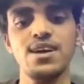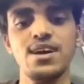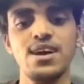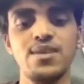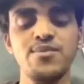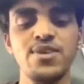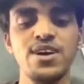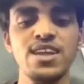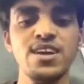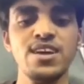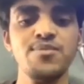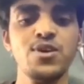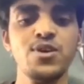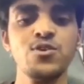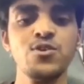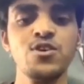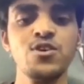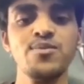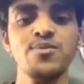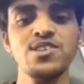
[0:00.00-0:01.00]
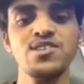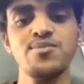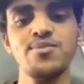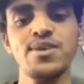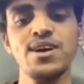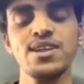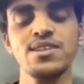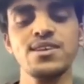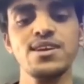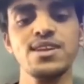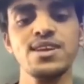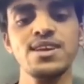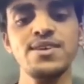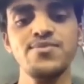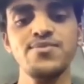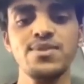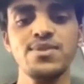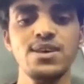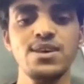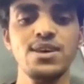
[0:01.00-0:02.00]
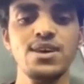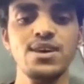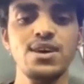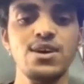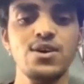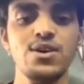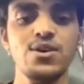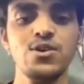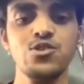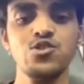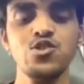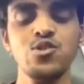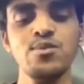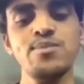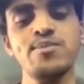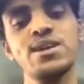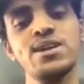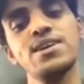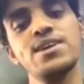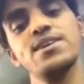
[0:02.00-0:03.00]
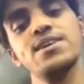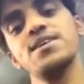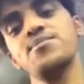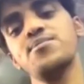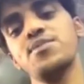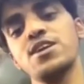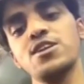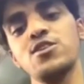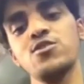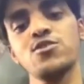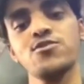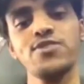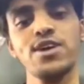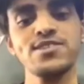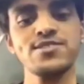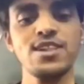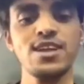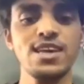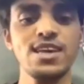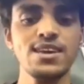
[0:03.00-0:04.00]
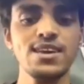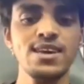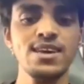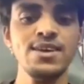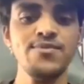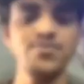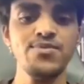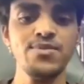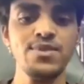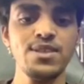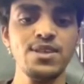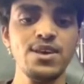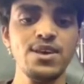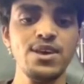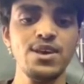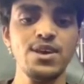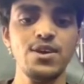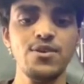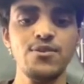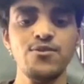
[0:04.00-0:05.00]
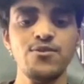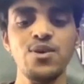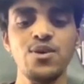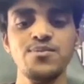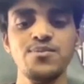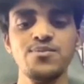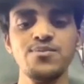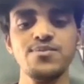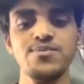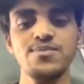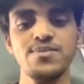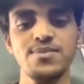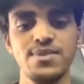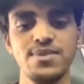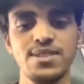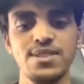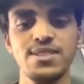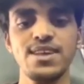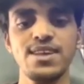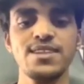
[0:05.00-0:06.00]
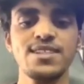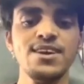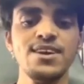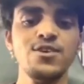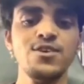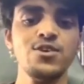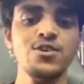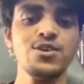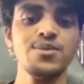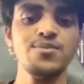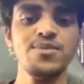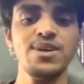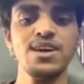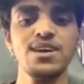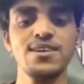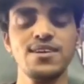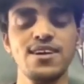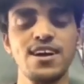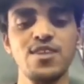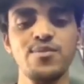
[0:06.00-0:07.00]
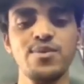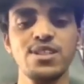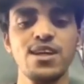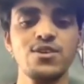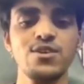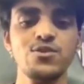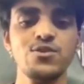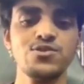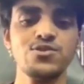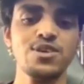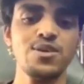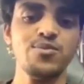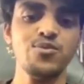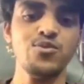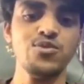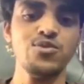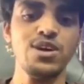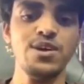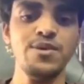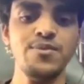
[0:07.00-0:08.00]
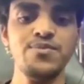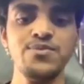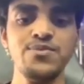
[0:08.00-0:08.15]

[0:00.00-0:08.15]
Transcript: हमारे बड़ों के बीच में बात करे और जो भी बड़े बड़े लोग फैसला लेंगे वो हम देखते हैं और मैं कल बताता हूँ इसका पूरा